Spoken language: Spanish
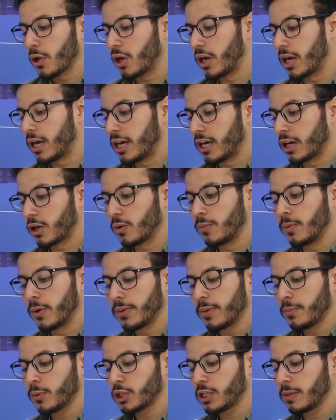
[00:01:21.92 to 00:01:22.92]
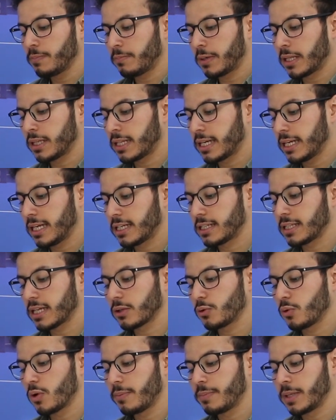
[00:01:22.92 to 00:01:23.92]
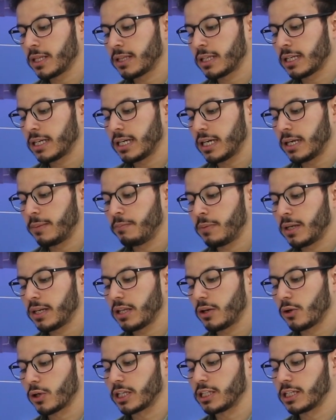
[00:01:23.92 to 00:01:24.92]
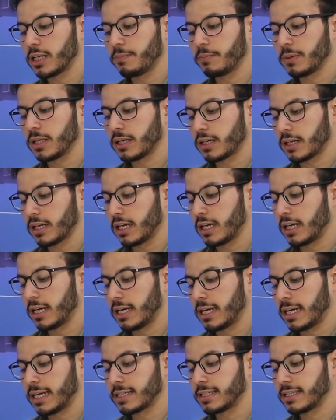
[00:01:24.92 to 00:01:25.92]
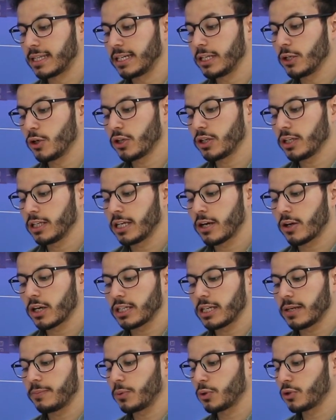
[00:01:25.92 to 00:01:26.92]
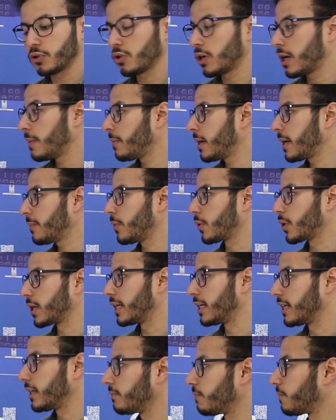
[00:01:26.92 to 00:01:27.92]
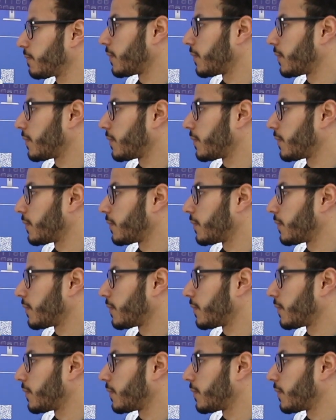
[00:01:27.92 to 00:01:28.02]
Eh, como vemos en pantalla está actualmente en verde lo que es el PIR eh, exterior y ahora se ha puesto en ámbar porque